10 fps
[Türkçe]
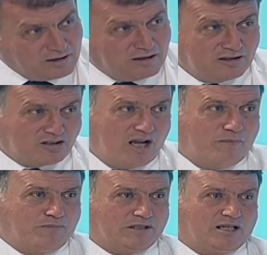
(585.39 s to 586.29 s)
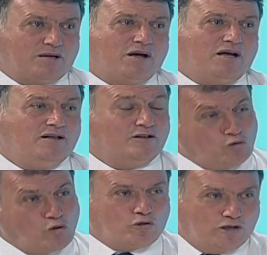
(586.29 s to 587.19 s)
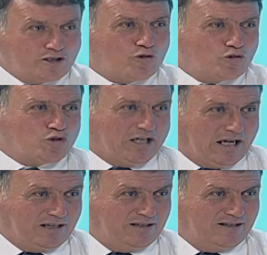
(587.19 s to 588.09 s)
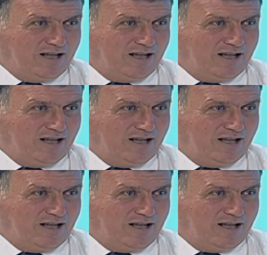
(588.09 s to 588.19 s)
şey yapmadan ama doğruları da konuşarak tabii,